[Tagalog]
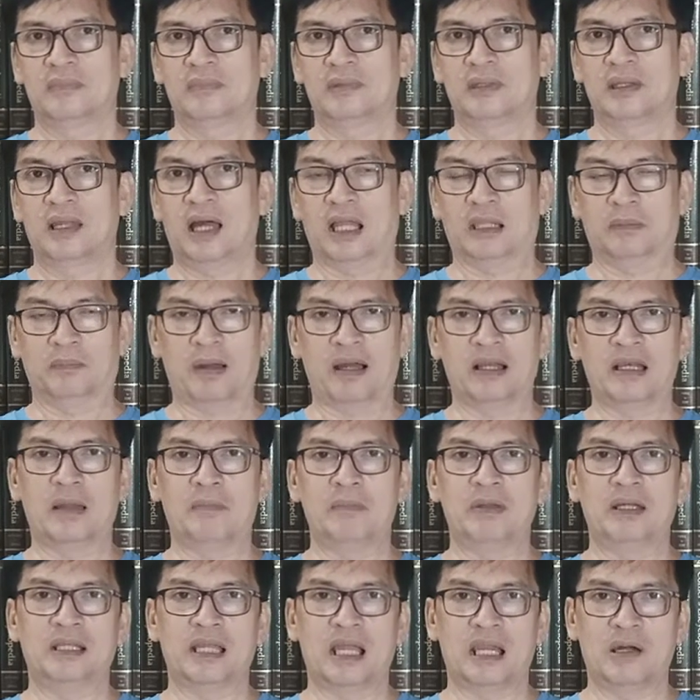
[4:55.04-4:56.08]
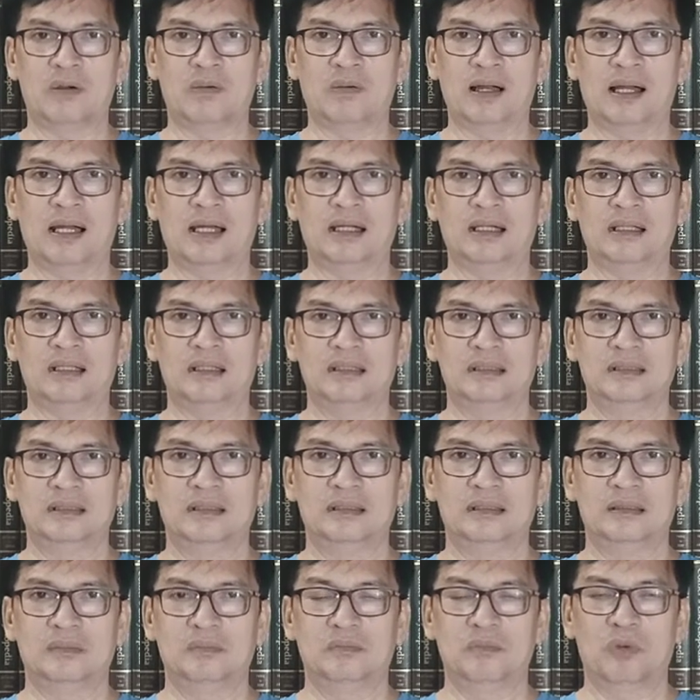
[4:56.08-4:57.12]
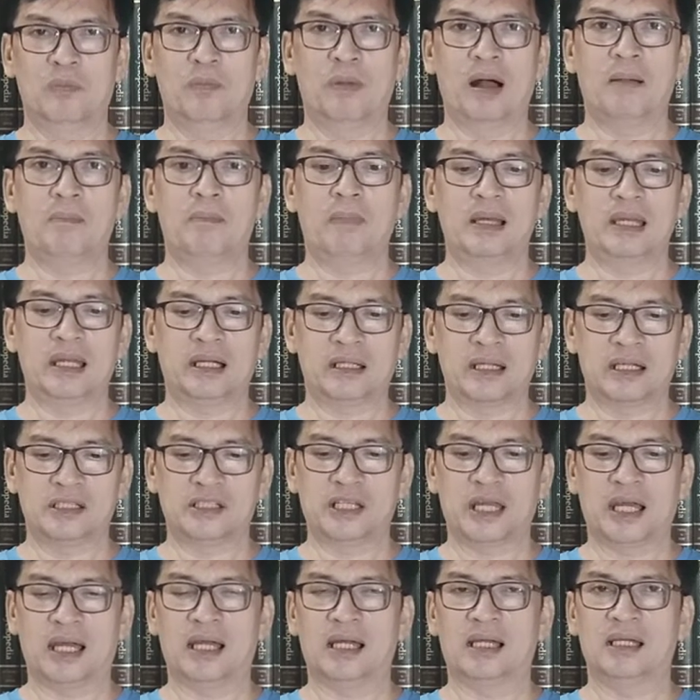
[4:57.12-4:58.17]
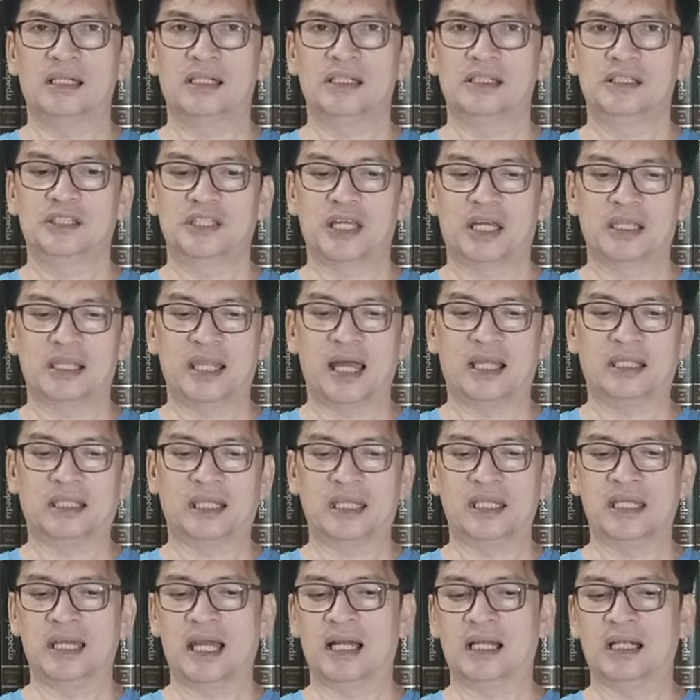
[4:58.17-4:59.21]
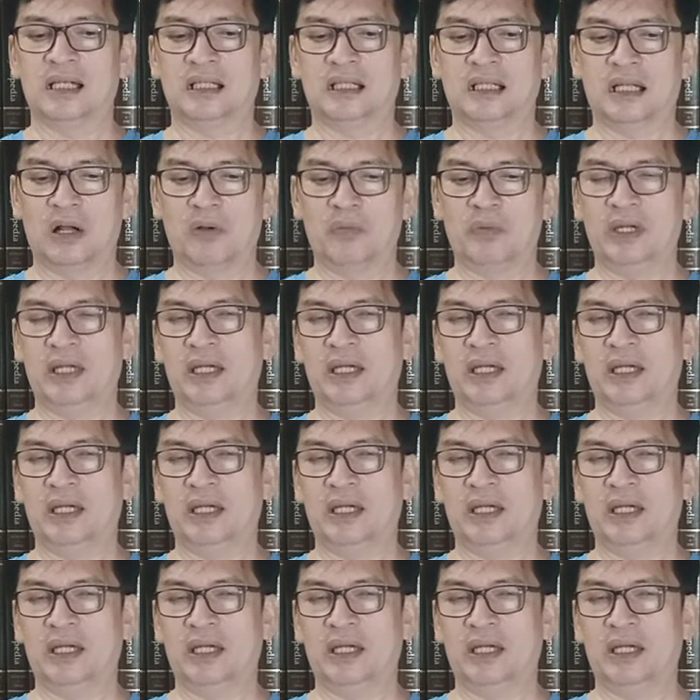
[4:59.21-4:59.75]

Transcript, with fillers: At panglabing dalawa, bumabalik na siya sa dati niyang gawi.